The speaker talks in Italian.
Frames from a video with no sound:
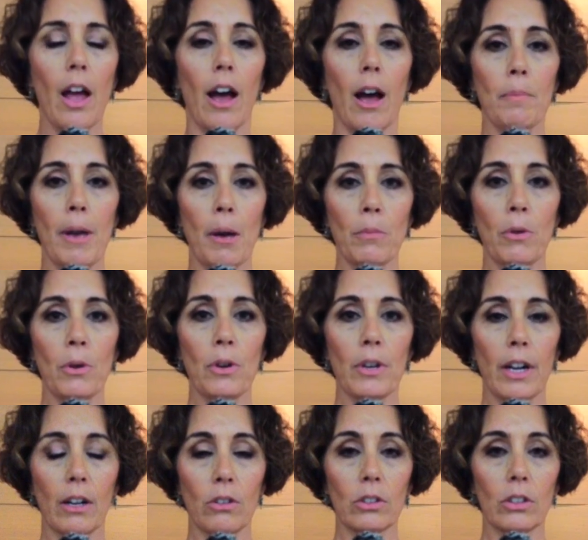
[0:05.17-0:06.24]
Abbiamo
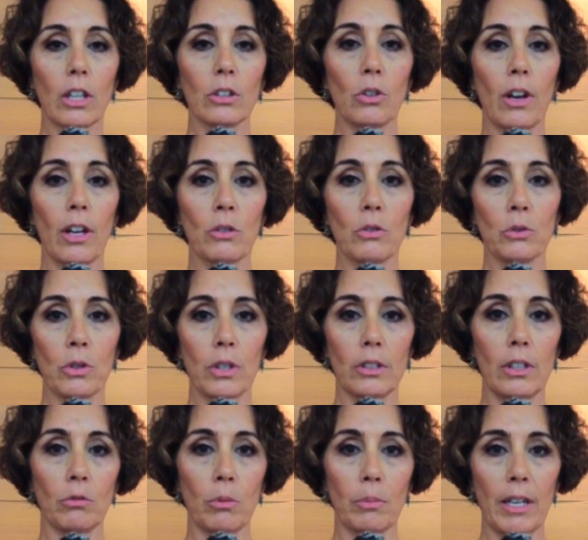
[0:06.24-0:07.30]
raccontato la chiusura
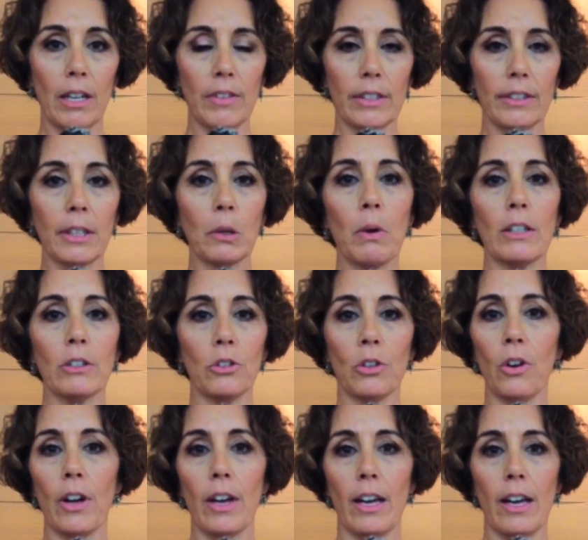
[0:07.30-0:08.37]
del
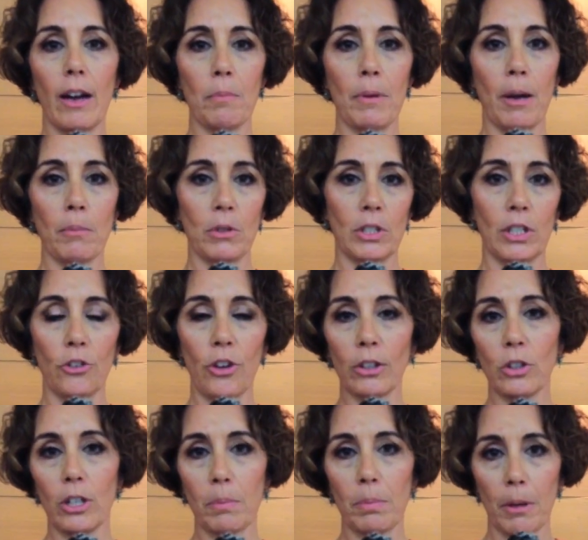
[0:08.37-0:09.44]
2024 e abbiamo
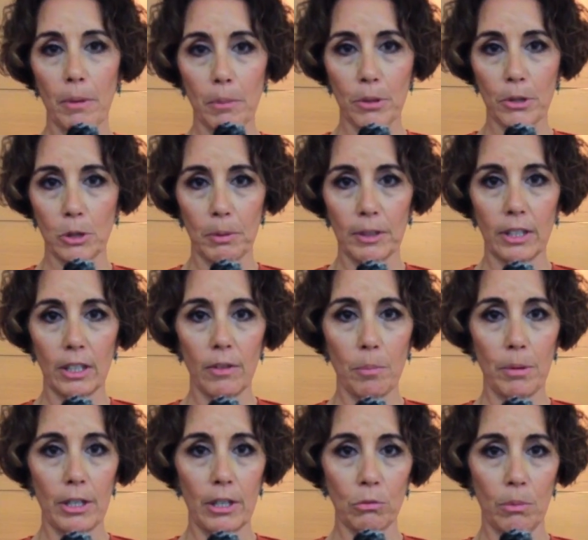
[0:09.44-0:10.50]
segnato le prime prospettive
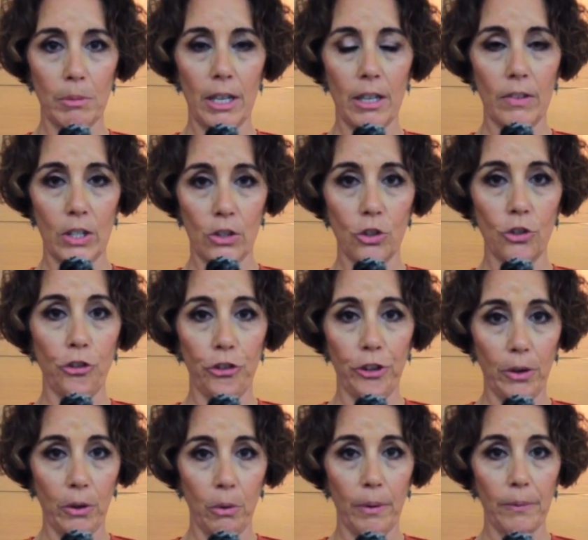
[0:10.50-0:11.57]
per il
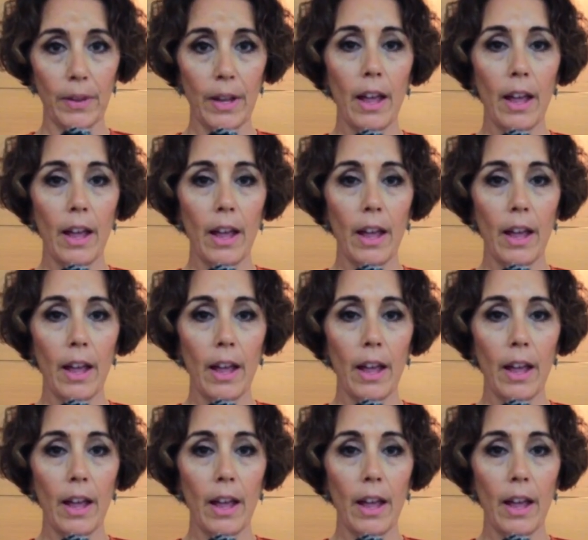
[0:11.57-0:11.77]
2025.